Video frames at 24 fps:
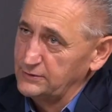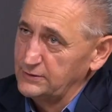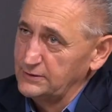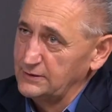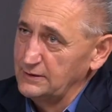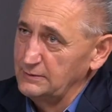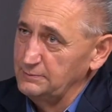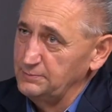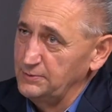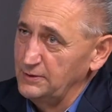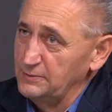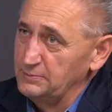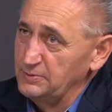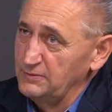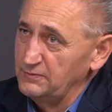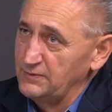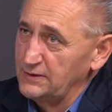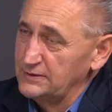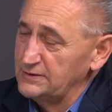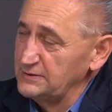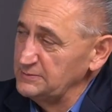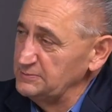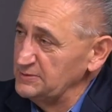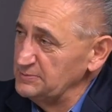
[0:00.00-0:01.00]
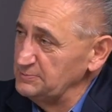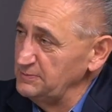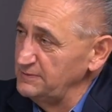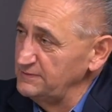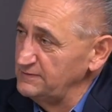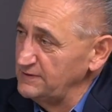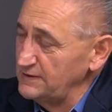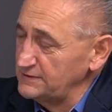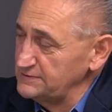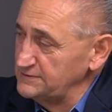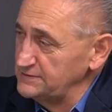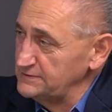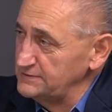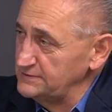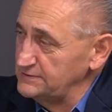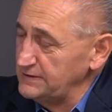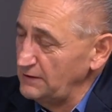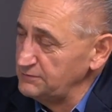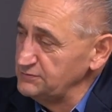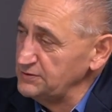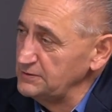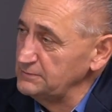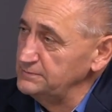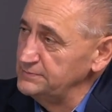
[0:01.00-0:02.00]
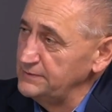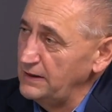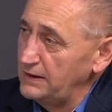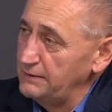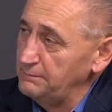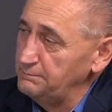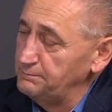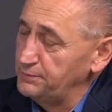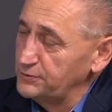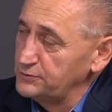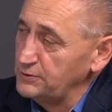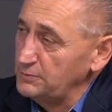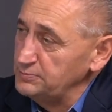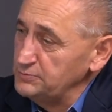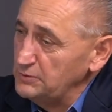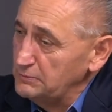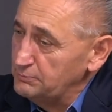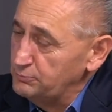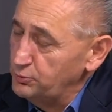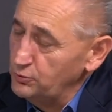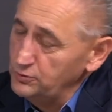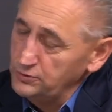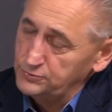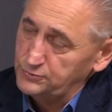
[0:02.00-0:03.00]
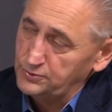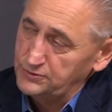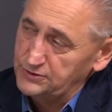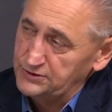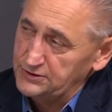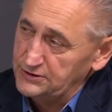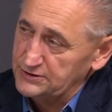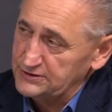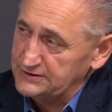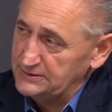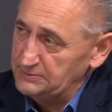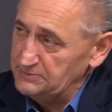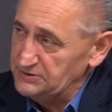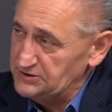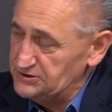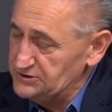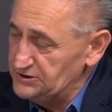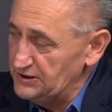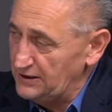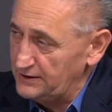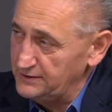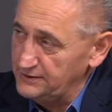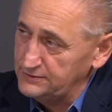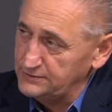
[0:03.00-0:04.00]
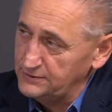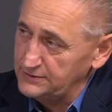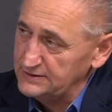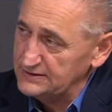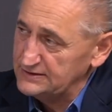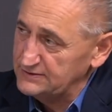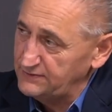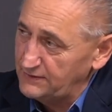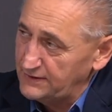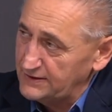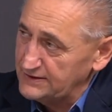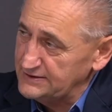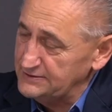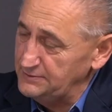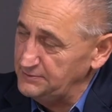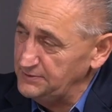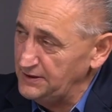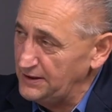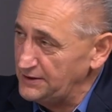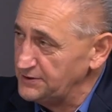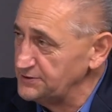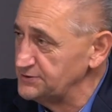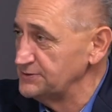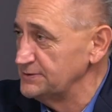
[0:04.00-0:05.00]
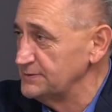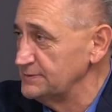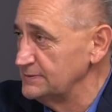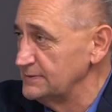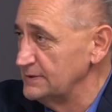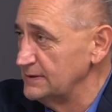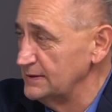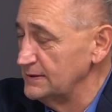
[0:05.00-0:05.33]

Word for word: trochę poopowiadać. Byśmy, zawsze najpodobno ból, który się z kimś dzieli, to jest dwa razy mniejszy